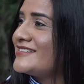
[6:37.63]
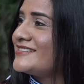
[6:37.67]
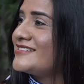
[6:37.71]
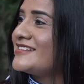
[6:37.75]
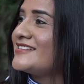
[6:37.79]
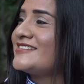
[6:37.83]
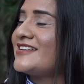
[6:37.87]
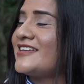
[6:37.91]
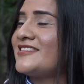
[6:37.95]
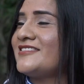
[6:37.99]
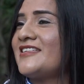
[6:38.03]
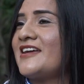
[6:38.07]

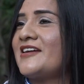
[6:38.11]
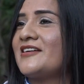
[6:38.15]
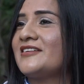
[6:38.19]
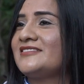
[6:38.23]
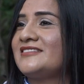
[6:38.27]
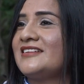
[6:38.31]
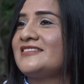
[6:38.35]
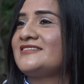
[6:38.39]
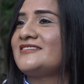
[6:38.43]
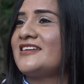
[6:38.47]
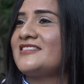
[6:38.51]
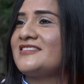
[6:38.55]
se
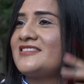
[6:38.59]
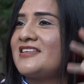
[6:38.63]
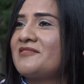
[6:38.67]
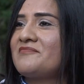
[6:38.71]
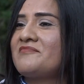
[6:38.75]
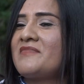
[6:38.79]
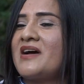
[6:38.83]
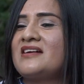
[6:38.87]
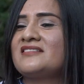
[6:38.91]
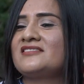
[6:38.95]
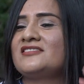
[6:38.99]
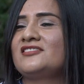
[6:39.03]

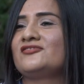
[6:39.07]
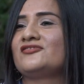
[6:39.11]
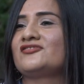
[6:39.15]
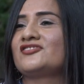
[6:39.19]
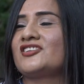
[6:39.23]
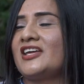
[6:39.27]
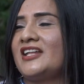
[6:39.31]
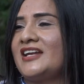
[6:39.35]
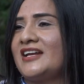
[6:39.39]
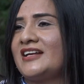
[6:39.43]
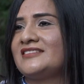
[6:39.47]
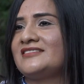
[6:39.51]
sienten, más y nos
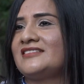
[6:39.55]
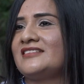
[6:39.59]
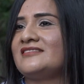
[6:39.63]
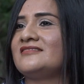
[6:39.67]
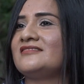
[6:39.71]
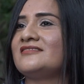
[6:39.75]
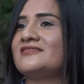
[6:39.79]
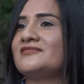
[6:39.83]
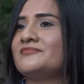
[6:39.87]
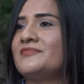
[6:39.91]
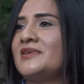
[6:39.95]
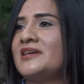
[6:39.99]
quieren
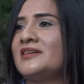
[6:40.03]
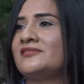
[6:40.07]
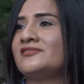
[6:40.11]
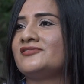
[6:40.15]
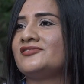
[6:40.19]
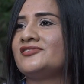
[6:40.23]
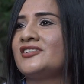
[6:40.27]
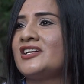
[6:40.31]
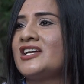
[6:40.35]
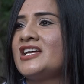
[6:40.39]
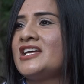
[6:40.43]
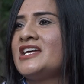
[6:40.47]
sentir
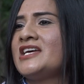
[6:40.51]
menos.